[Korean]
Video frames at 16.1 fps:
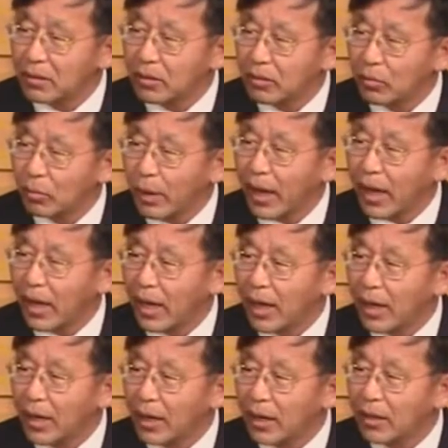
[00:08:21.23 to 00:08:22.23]
왜?
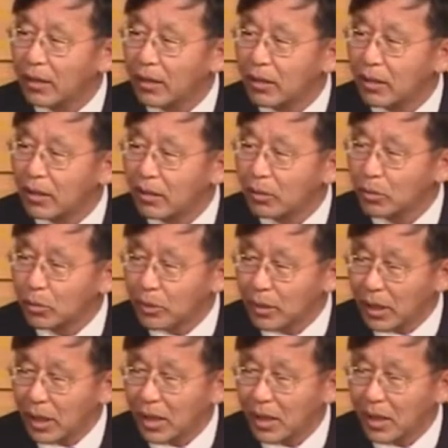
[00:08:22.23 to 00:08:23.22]

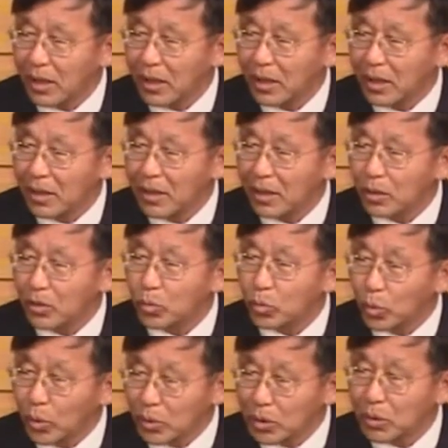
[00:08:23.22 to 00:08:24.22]
우리의
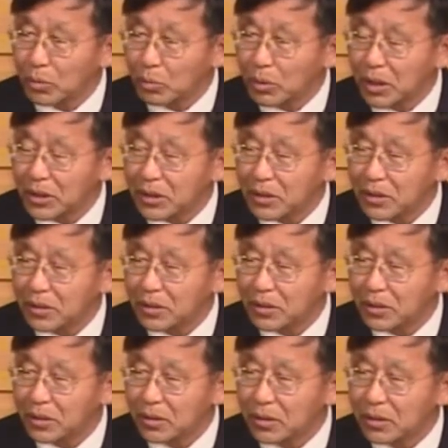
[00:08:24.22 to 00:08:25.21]
구원을 위해서.
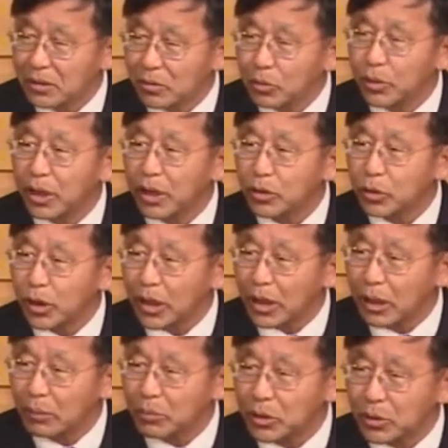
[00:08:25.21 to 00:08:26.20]
우리의
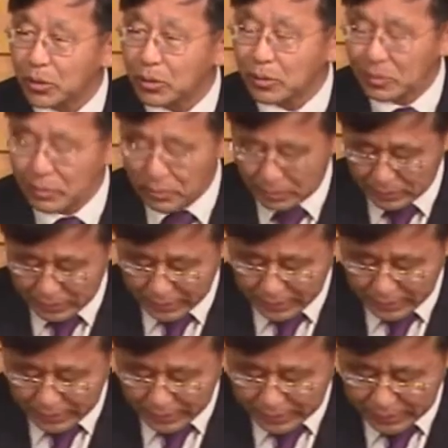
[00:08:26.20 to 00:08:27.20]
죄값으로.
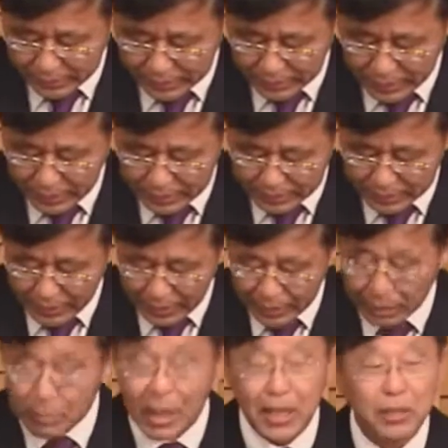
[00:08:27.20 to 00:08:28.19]
그러나
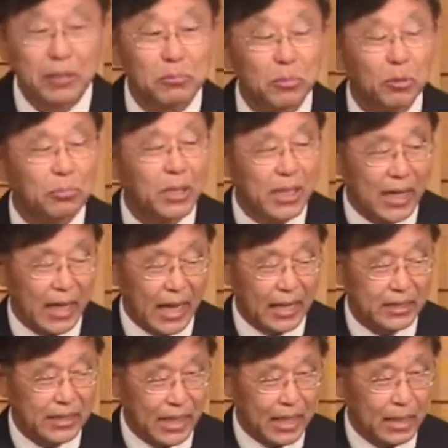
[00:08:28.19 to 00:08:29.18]
사람의 일은
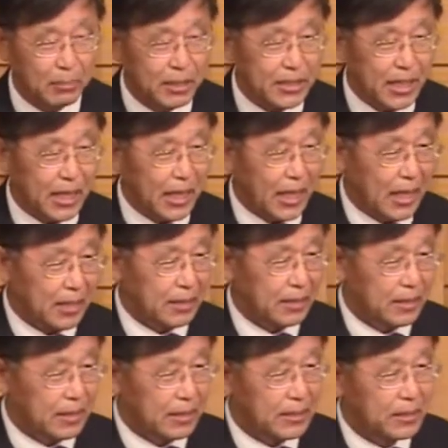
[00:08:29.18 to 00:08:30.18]
뭡니까? 사람의 생각.
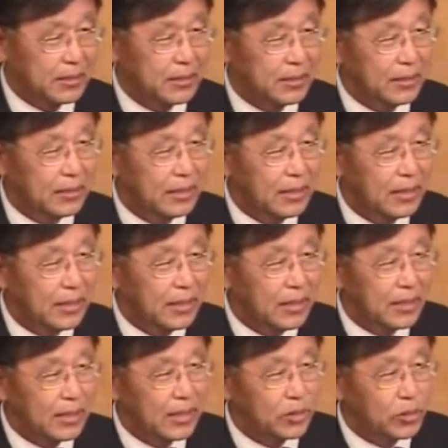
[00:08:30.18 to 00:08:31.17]
그것은
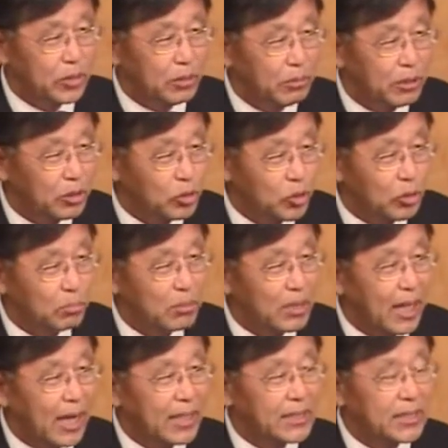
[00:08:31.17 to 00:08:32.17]
예수님이 죽임
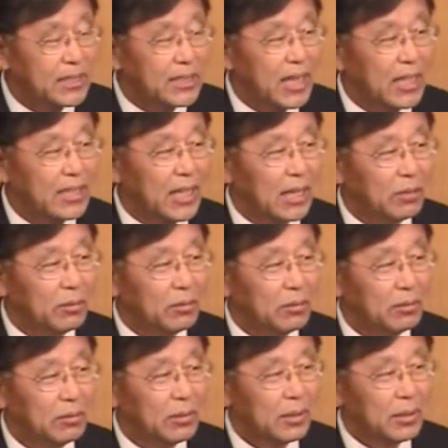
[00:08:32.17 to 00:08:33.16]
당하시지
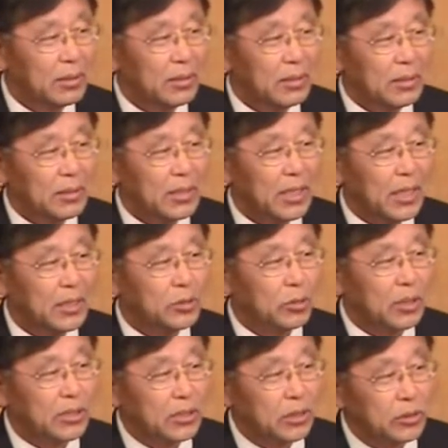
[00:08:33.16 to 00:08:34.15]
아니하고
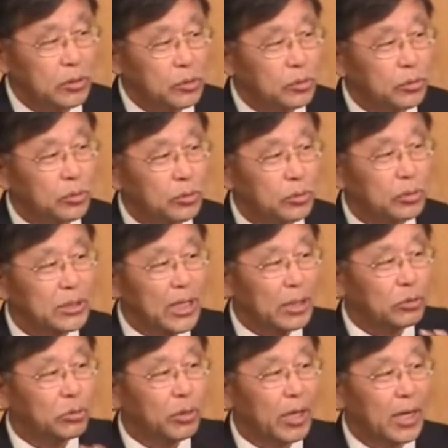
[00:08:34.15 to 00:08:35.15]
계속해서
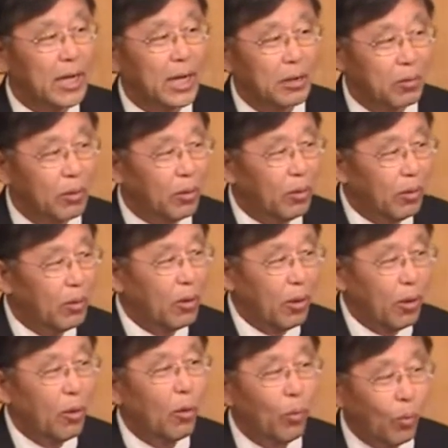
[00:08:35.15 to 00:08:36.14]
승승장구해 갖고
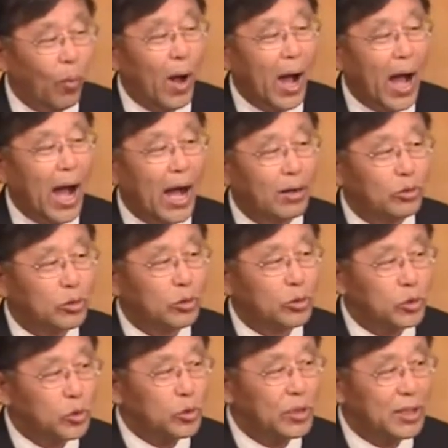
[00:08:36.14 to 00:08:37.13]

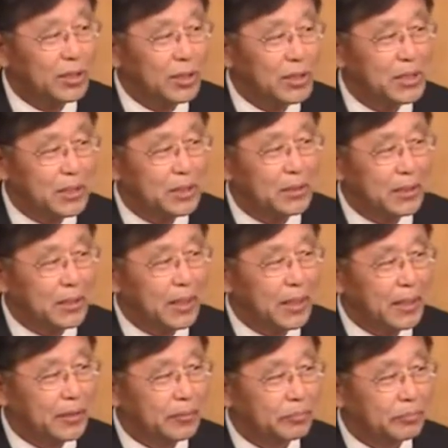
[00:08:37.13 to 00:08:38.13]
왕으로 추대되시는
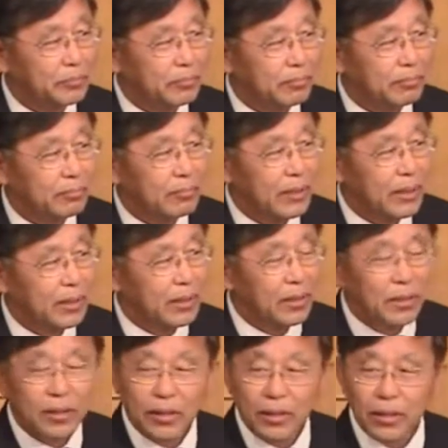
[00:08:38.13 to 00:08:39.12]
거예요.
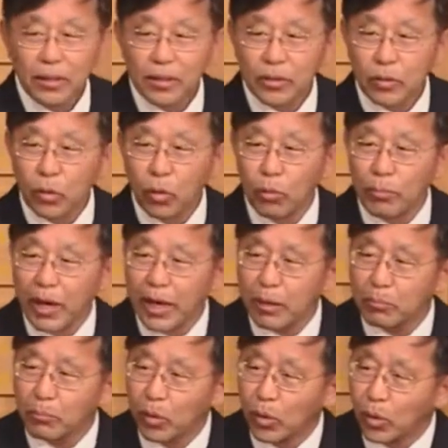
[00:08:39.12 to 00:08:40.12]

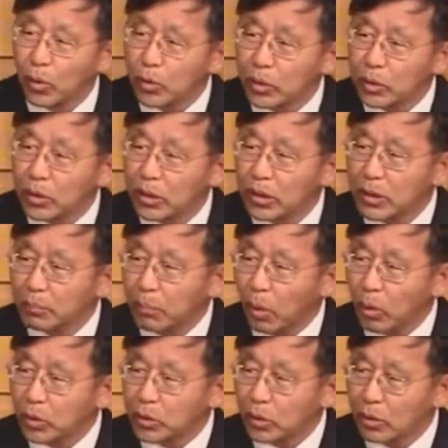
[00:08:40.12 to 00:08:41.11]
로마의 모든 그
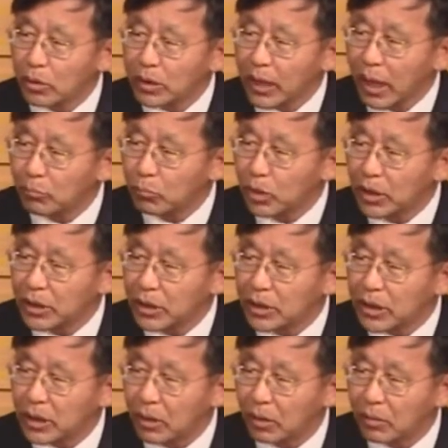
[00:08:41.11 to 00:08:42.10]
폭정을 다
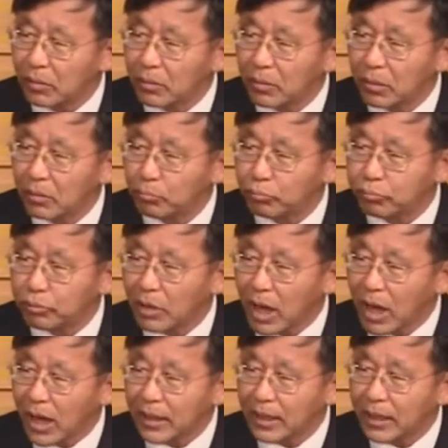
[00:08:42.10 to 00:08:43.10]
물리치고
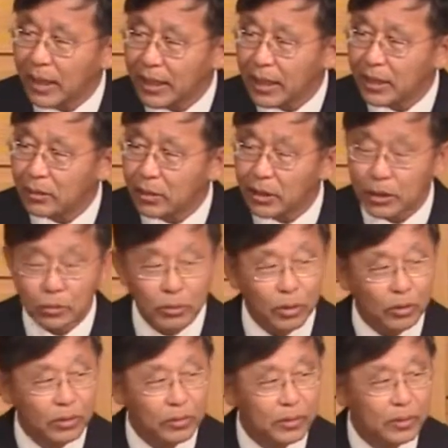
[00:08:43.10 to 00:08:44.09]
부강한 나라를 이루고